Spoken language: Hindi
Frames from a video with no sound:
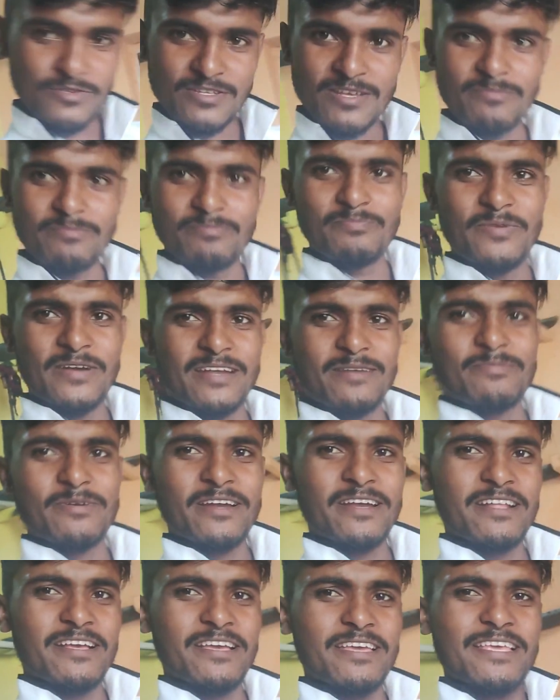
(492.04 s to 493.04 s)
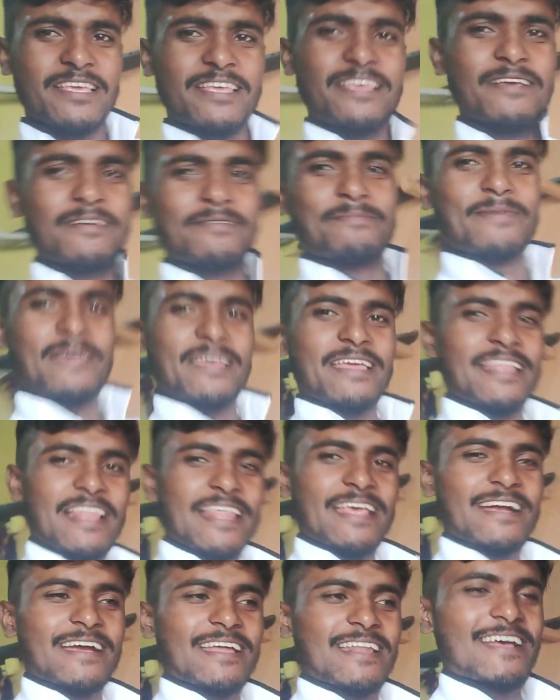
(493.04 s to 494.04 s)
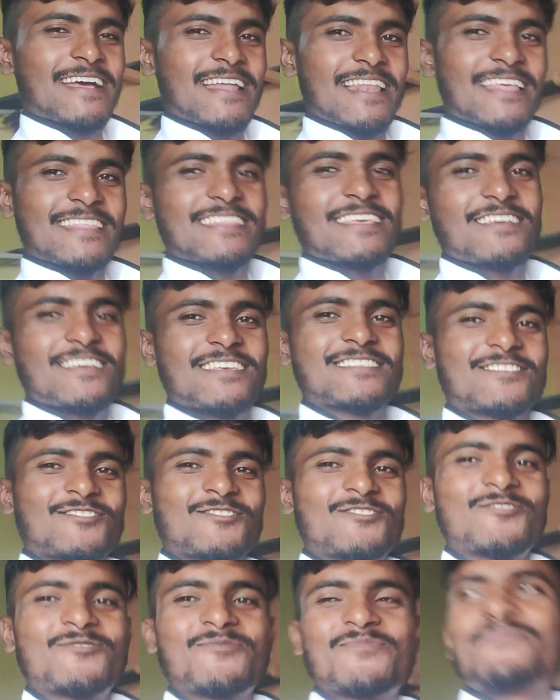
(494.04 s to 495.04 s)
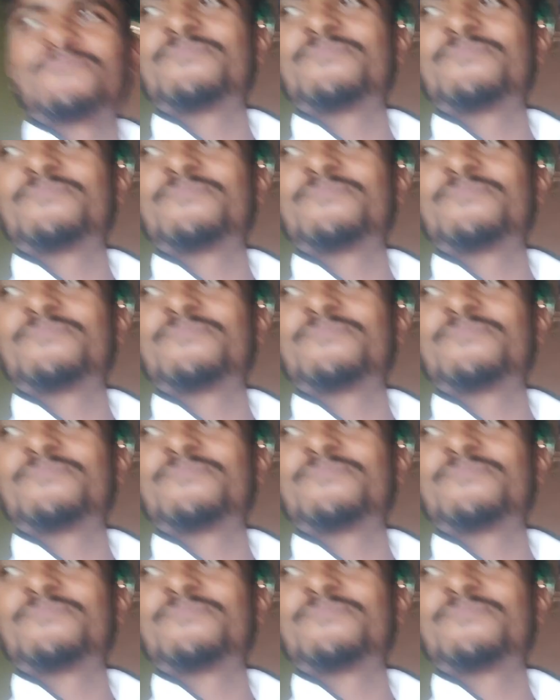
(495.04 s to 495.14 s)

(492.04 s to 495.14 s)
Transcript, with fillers: मुझे पिट बैठ गई मैं ही लेकर रख लेते हैं इसको